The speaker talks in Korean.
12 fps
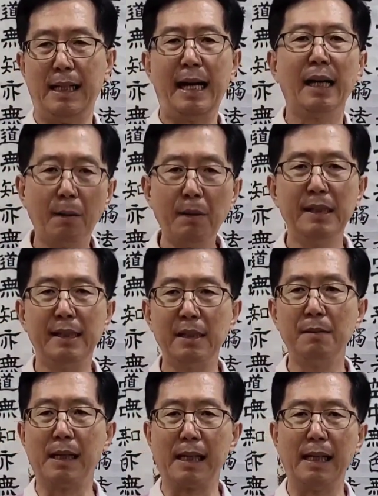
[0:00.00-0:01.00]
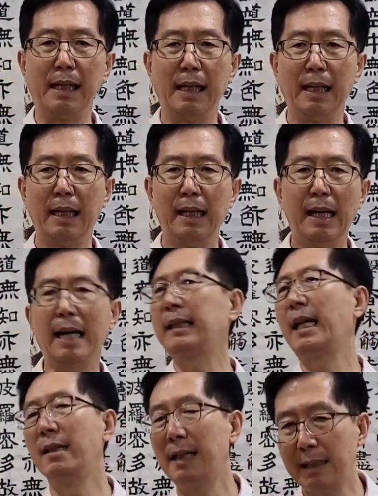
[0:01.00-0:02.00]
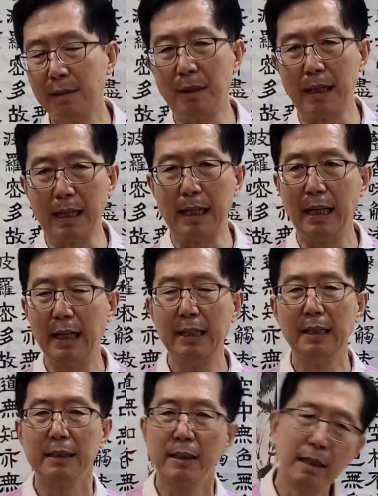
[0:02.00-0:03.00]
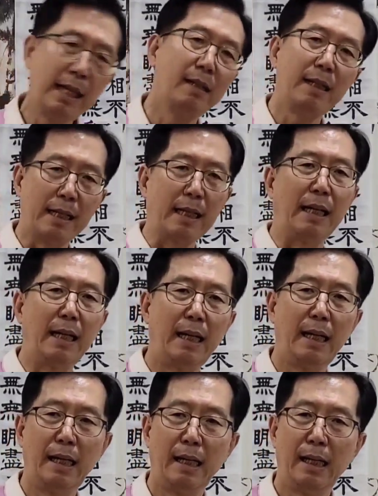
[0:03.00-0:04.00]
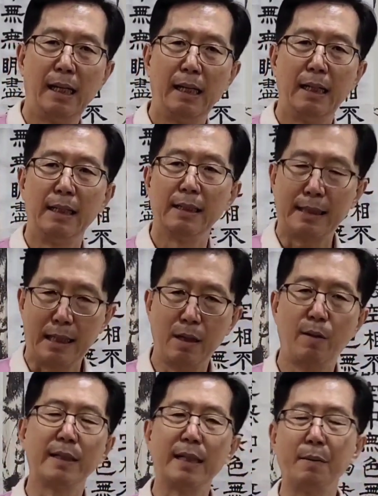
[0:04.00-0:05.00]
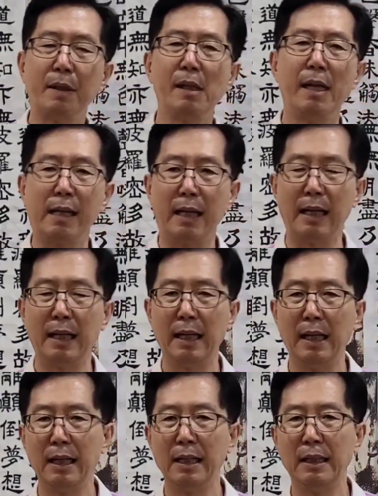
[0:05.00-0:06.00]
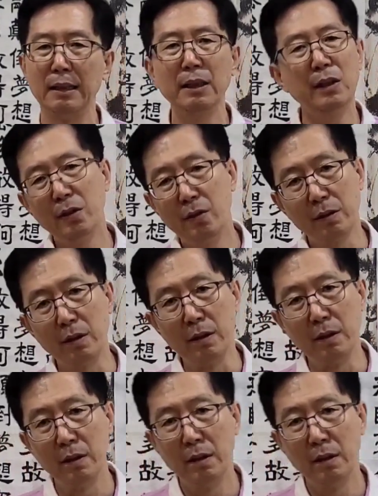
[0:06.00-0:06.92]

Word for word: 악업을 짓지 마라. 악행을 하지 마라. 선행을 해라. 사랑과 자비를 해라. 이거거든요.